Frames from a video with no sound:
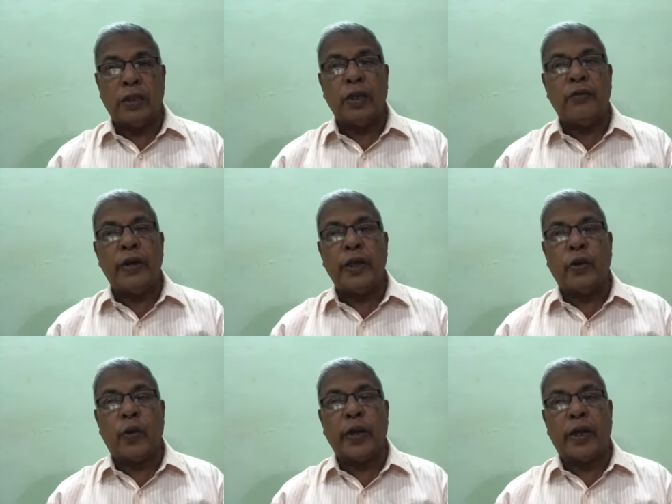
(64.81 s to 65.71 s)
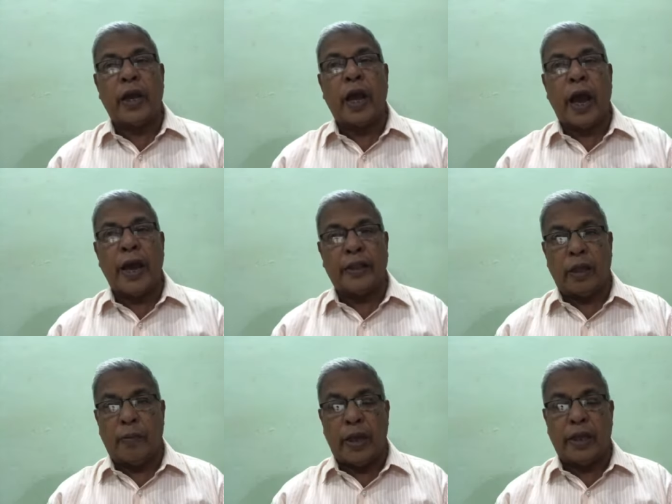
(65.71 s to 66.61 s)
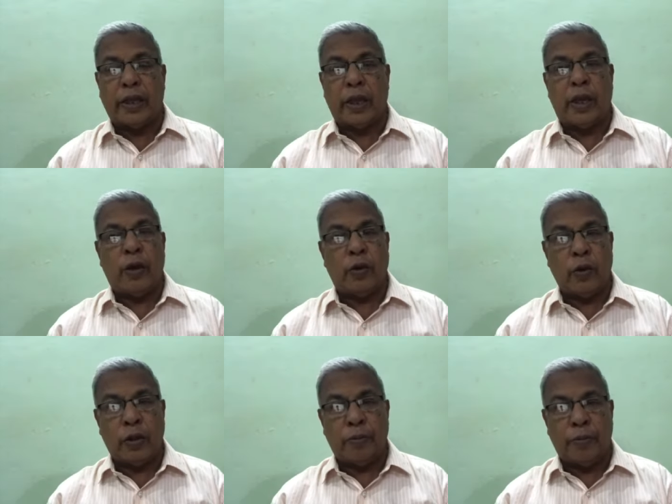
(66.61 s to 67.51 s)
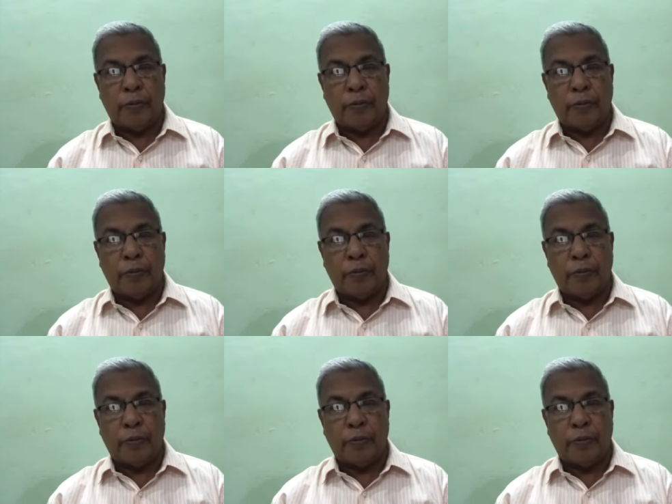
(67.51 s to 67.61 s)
ஜீவனையும் கொடுக்க ஆயத்தமாக இருக்கிற ஒரு